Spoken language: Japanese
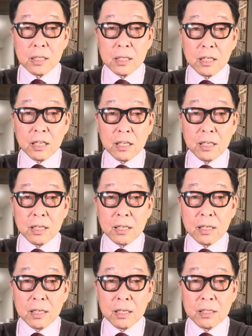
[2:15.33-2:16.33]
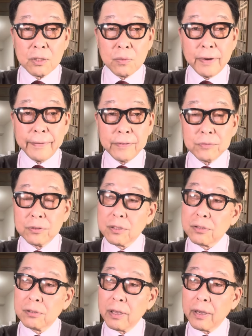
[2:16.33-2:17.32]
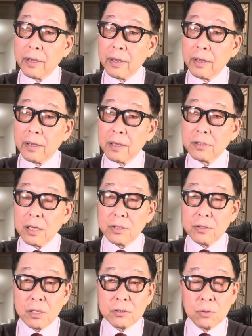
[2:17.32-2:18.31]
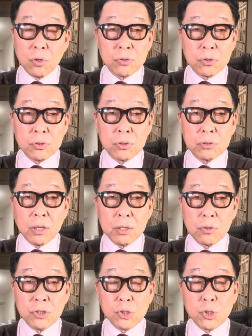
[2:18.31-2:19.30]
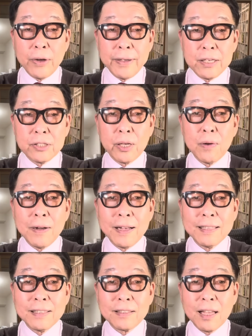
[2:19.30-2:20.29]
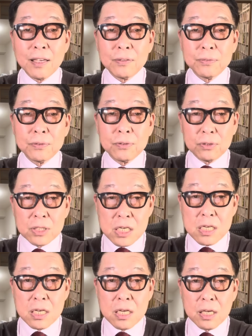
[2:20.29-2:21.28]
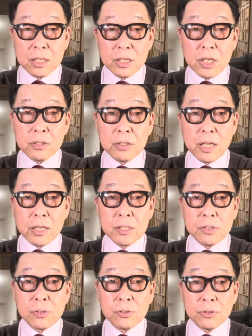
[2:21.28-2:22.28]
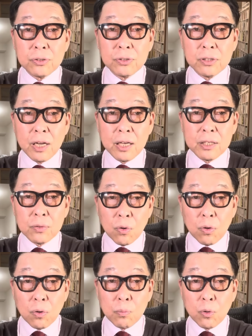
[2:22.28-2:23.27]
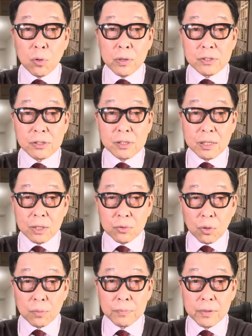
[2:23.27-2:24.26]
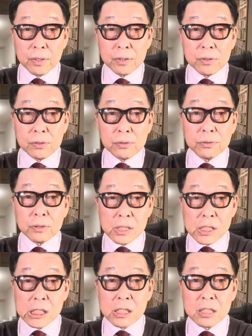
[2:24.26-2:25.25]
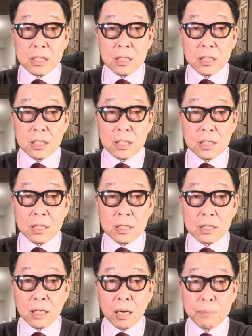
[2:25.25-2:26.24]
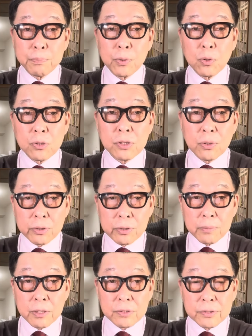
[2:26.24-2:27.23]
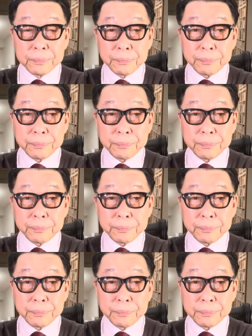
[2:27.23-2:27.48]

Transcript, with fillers: えー、いわゆるですね、1959年の伊勢湾台風に匹敵するぐらいの猛烈さだと。いうふうに発表しております。